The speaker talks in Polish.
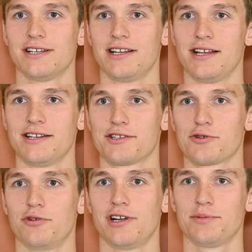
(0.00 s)
E,
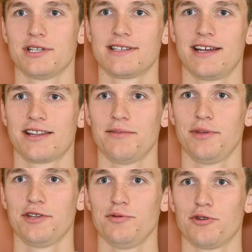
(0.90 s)
skóra przed startem
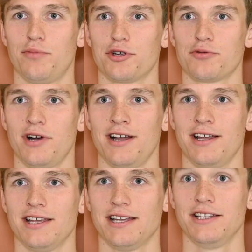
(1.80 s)
5 minut poszła.
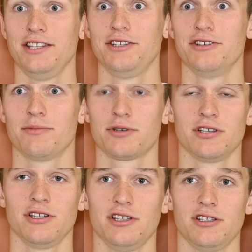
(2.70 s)
Nigdy nie,
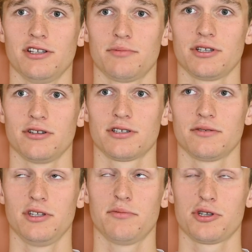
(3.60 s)
nigdy nie, przynios
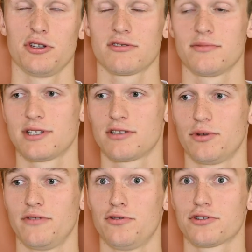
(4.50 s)
nie przyniosłem ze
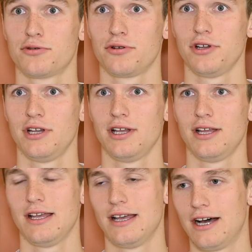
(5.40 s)
sobą dwóch skór.
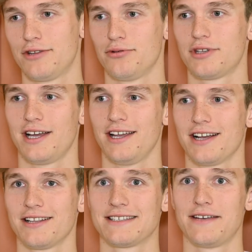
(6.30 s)
A tutaj,
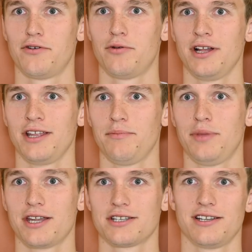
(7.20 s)
jak na zawołanie,
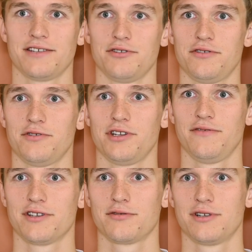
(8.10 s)
pierwszy raz w życiu wziąłem
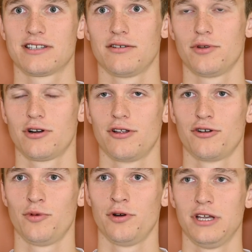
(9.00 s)
dwie skóry ze sobą do
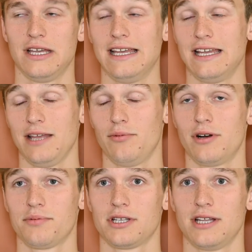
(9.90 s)
kolorumu.
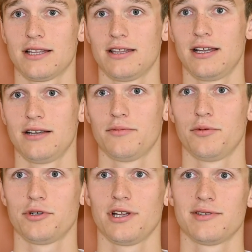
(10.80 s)
Była przydatna, bo
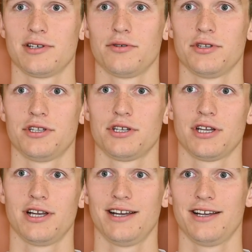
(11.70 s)
musiałem założyć
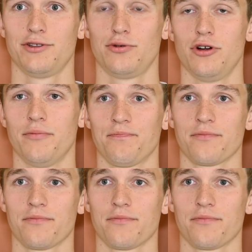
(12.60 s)
e, drugą.